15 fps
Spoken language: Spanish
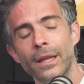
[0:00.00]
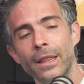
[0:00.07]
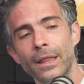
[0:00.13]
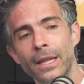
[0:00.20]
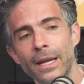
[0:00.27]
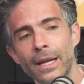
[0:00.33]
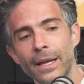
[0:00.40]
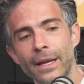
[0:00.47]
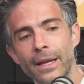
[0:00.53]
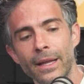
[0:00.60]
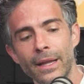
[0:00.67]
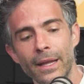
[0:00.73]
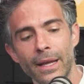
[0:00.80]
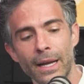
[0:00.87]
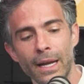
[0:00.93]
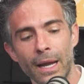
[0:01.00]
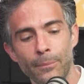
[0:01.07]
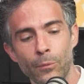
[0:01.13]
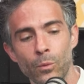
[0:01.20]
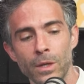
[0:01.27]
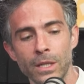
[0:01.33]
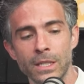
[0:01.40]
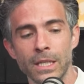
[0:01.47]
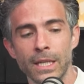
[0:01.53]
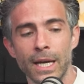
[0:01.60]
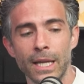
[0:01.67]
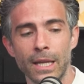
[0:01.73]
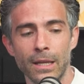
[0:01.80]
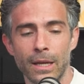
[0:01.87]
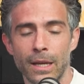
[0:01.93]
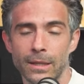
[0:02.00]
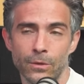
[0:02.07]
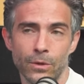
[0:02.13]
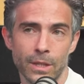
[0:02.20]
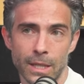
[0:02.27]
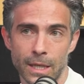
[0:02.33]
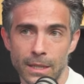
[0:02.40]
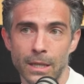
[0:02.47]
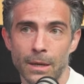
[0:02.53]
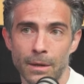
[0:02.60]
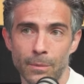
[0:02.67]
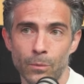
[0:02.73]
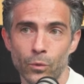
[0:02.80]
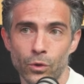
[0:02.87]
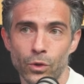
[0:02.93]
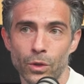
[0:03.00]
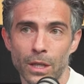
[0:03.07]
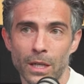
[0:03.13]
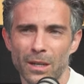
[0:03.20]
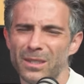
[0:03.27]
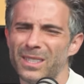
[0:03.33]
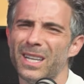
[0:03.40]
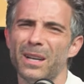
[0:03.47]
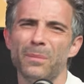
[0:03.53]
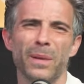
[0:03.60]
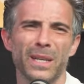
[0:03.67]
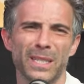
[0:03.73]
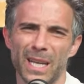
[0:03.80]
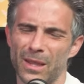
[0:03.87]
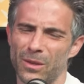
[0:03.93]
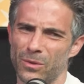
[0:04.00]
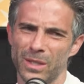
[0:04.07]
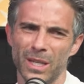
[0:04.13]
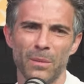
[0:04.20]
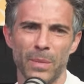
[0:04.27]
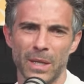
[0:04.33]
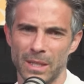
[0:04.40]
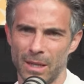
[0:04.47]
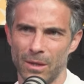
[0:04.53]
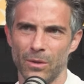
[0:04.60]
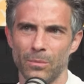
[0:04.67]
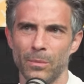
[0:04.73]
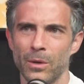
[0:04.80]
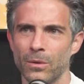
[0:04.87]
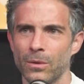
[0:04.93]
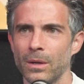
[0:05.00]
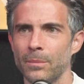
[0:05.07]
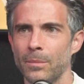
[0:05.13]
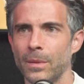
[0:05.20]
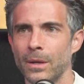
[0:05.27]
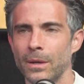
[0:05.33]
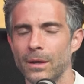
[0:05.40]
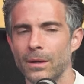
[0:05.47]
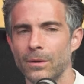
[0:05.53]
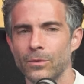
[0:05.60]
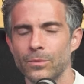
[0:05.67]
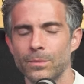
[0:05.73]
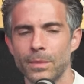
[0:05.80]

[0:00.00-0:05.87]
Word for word: de, eh, publicidad que donde se gastaban mucho dinero. Sigue pasando, sigue pasando, pero que eh, los